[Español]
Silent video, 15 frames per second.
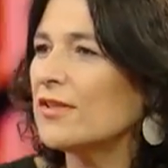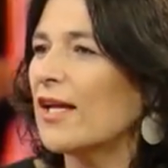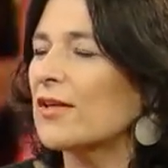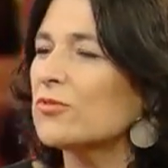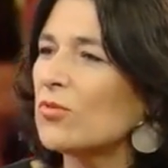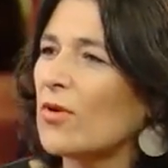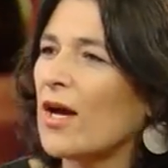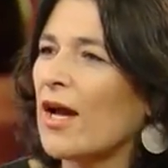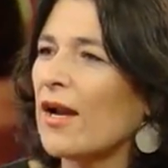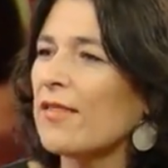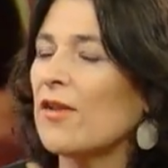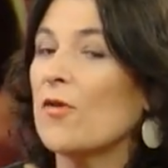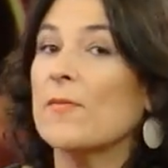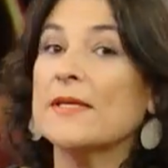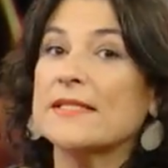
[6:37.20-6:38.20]
de actuar,
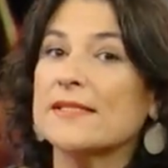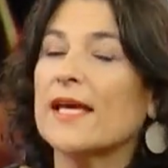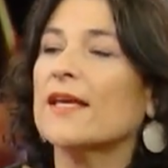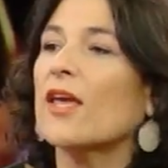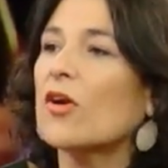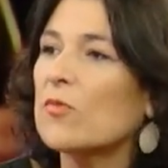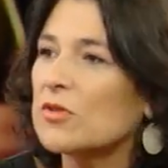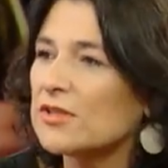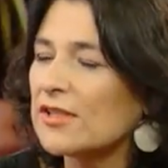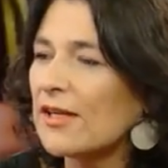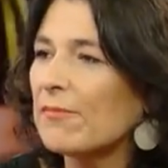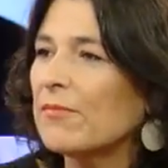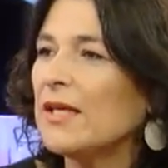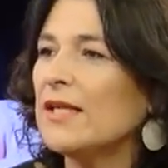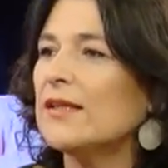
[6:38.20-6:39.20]
de los mensajes, cómo se
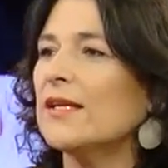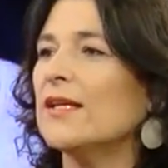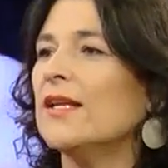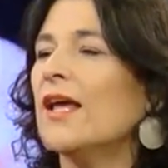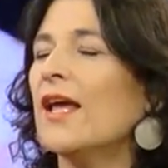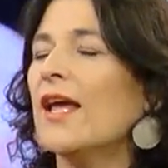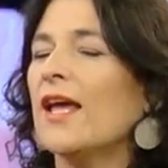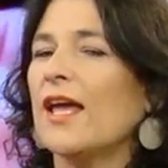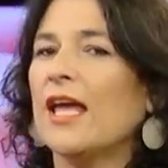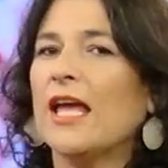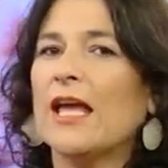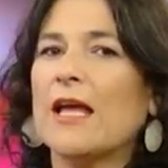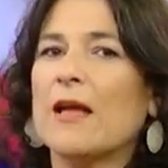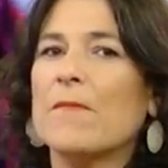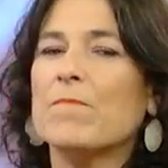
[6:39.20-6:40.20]
transmiten.
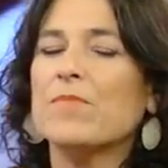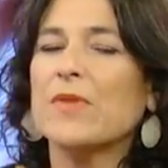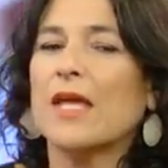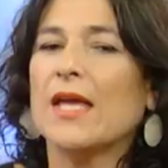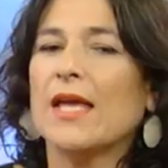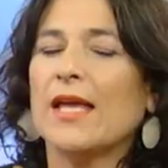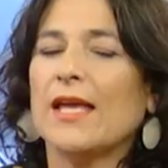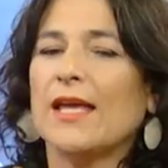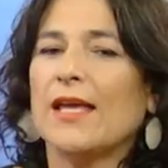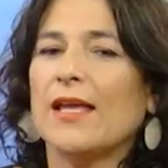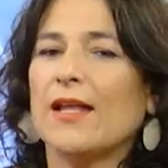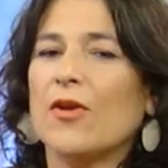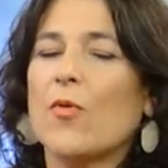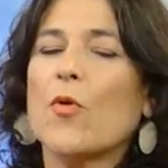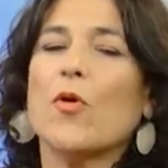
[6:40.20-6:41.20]
Eh,
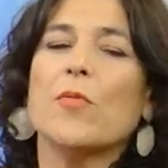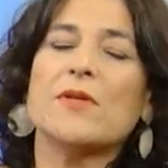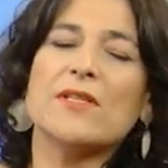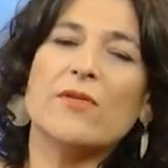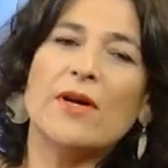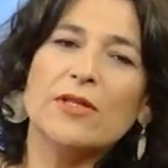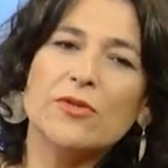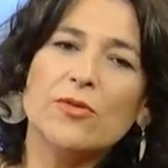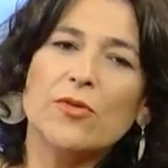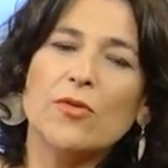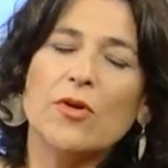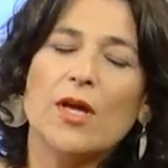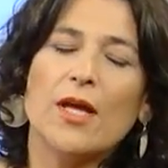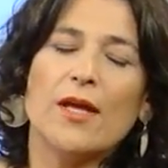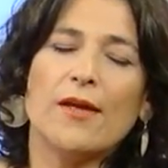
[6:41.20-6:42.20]
eh, lo hemos conversado
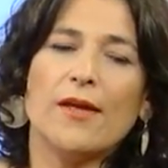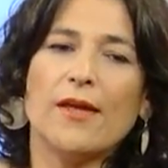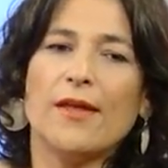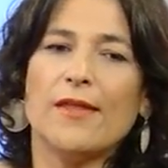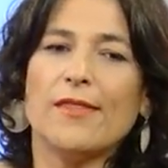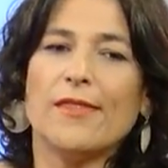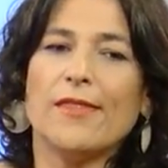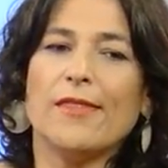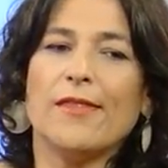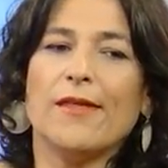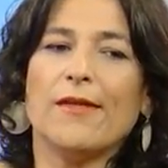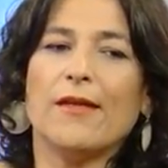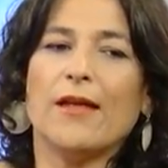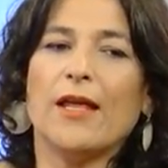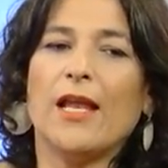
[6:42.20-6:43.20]
harto. Eh,
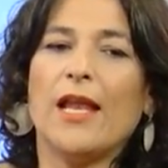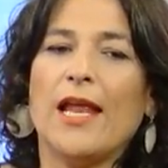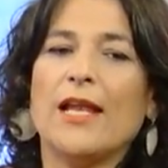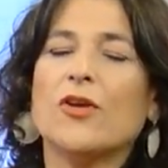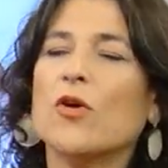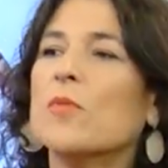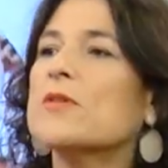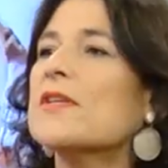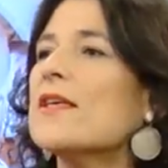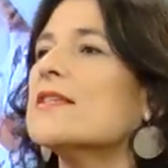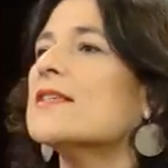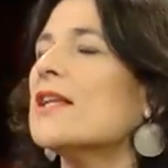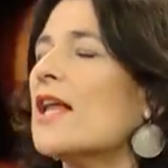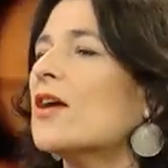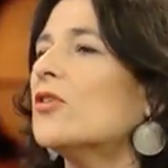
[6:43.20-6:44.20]
el cómo se
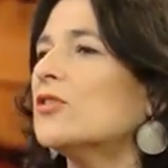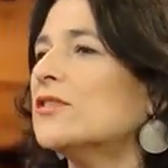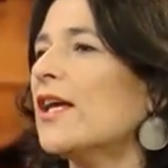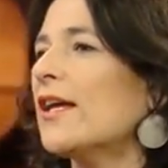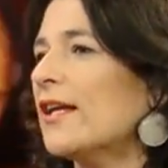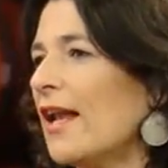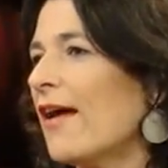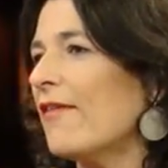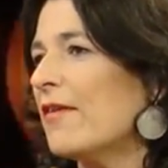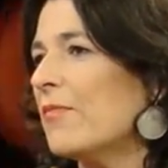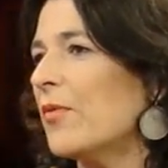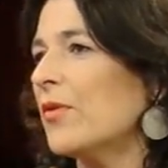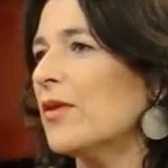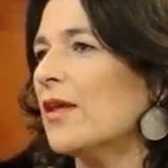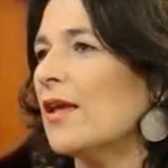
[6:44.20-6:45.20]
dicen las cosas es clave,
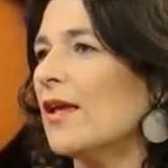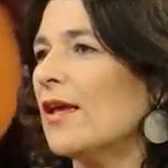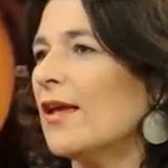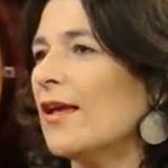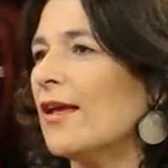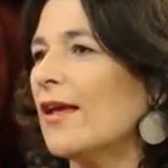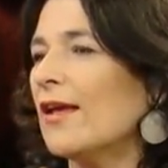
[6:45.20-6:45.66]
porque